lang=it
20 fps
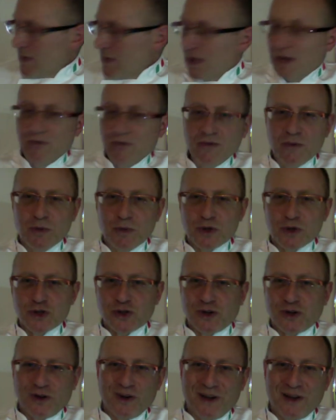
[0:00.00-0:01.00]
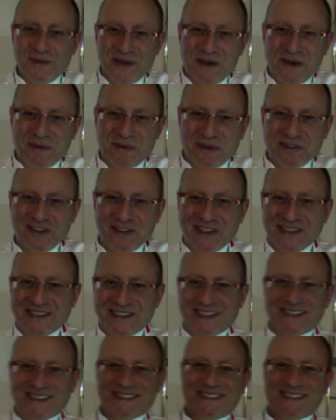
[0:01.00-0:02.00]
vi mostro la mia
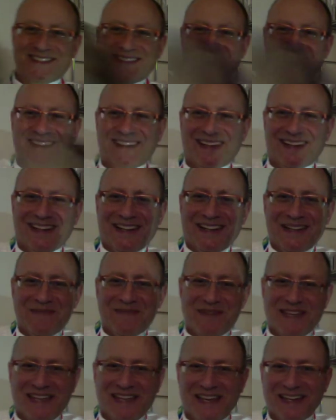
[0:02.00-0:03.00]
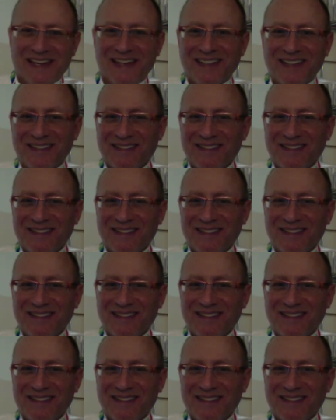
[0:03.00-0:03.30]
preferita, la De Meyer,